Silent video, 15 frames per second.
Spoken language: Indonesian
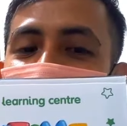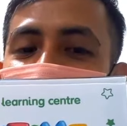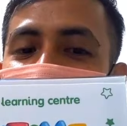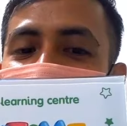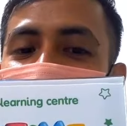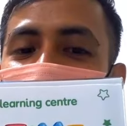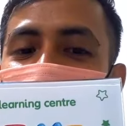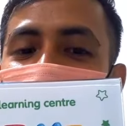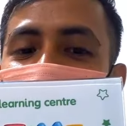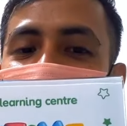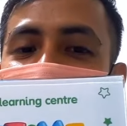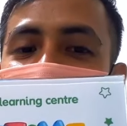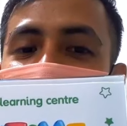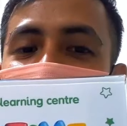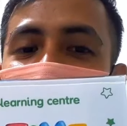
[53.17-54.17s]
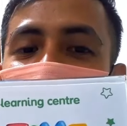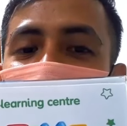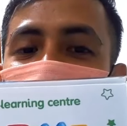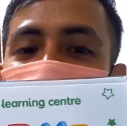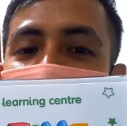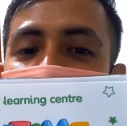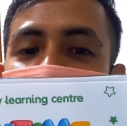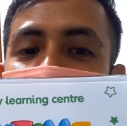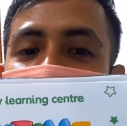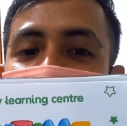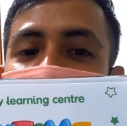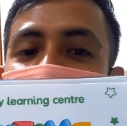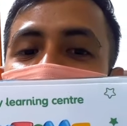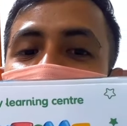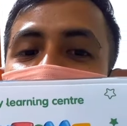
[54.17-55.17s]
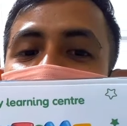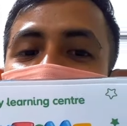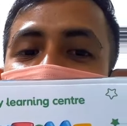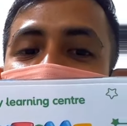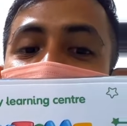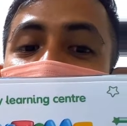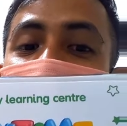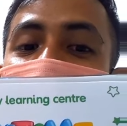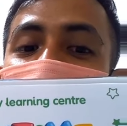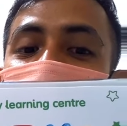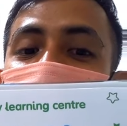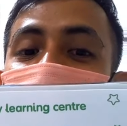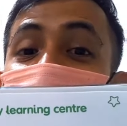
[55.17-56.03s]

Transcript: dong. Playtime, that's Ramadan